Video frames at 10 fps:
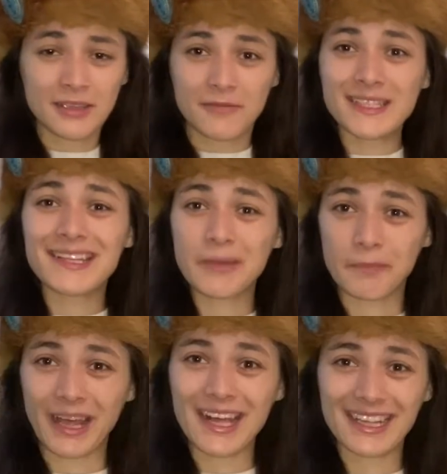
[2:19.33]
Was die
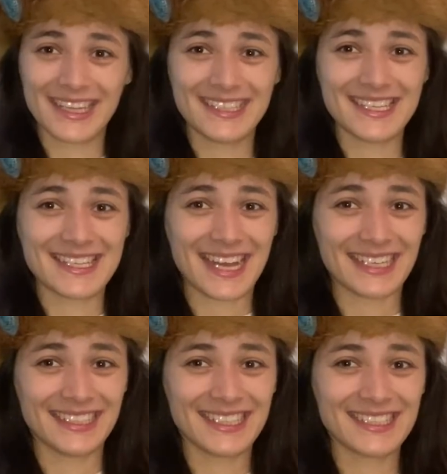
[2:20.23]
Sprachkenntnisse
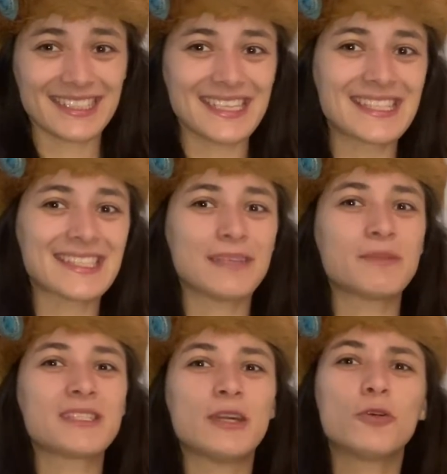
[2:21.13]
angeht, ist es ja
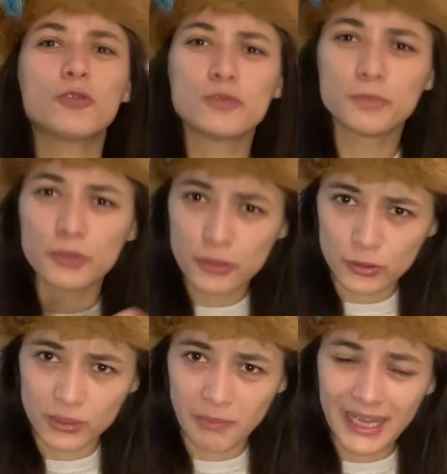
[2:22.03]
bisher auch noch so böse
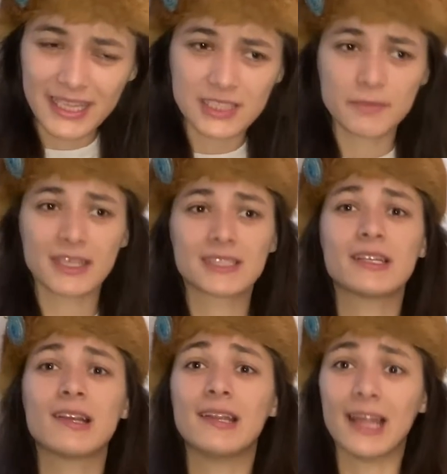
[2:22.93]
und gemein, dass man
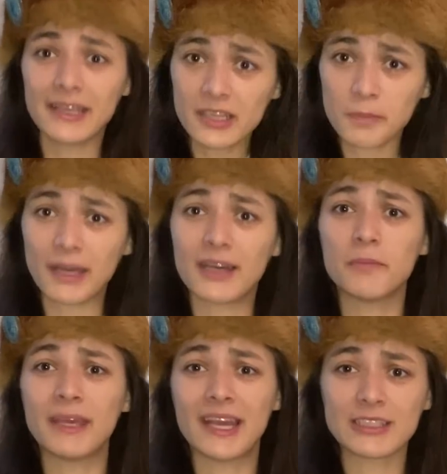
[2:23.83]
tatsächlich die Landessprache
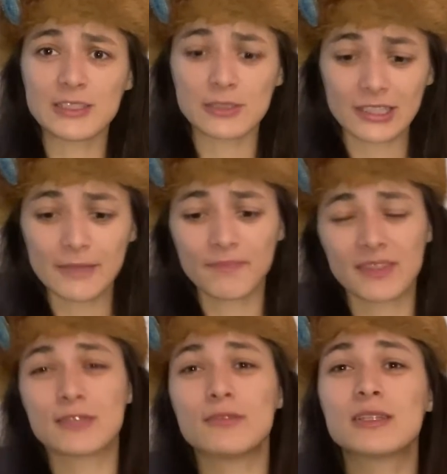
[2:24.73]
beherrschen soll.
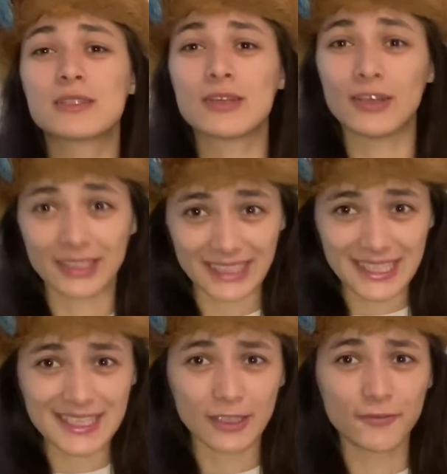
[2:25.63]
So soll auch
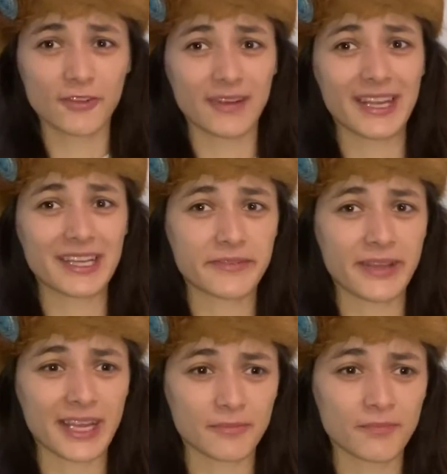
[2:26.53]
das aufgeweicht
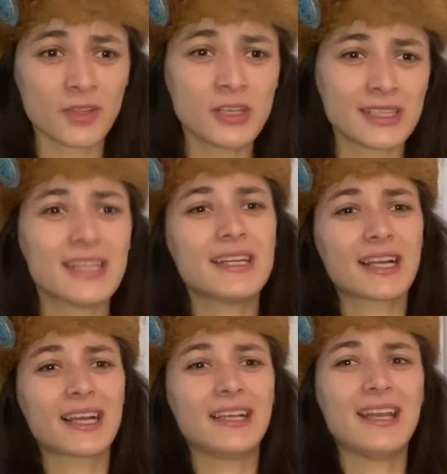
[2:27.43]
werden, denn na
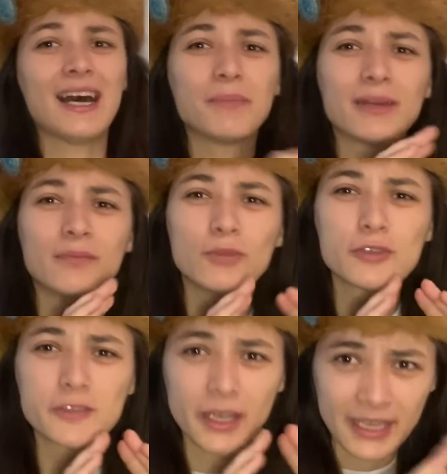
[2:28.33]
klar, man
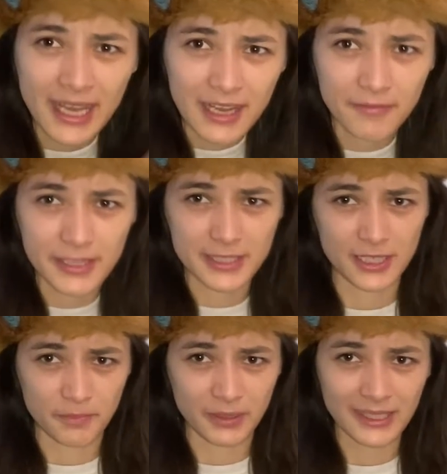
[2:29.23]
muss ja Nachweise
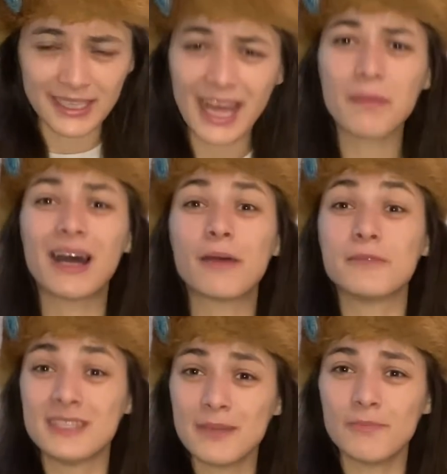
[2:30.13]
erbringen, aber ab
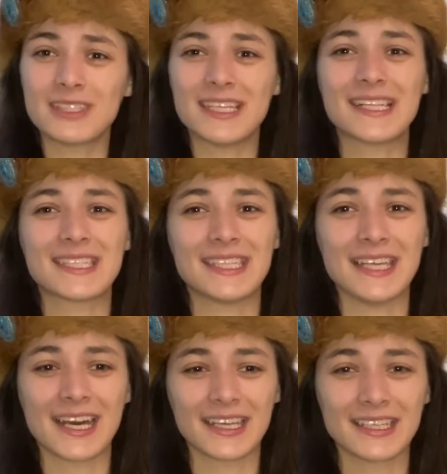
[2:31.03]
67
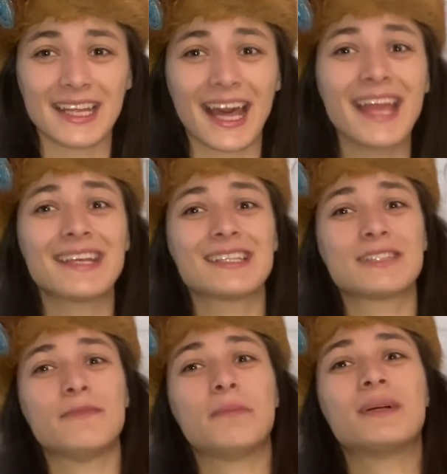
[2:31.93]
Jahren reicht
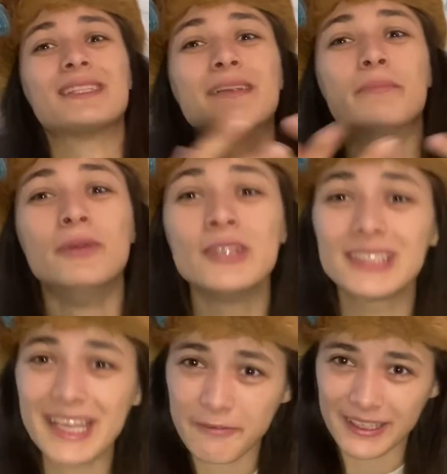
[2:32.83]
es, wenn man sich
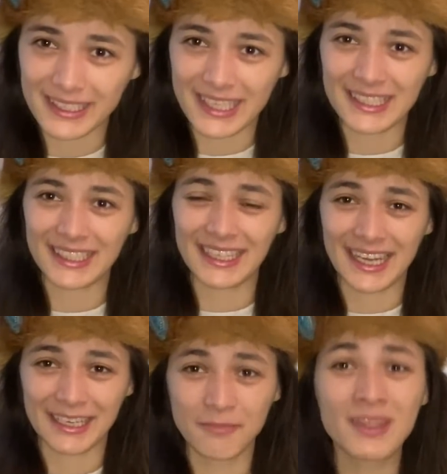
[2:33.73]
mündlich verständigen kann.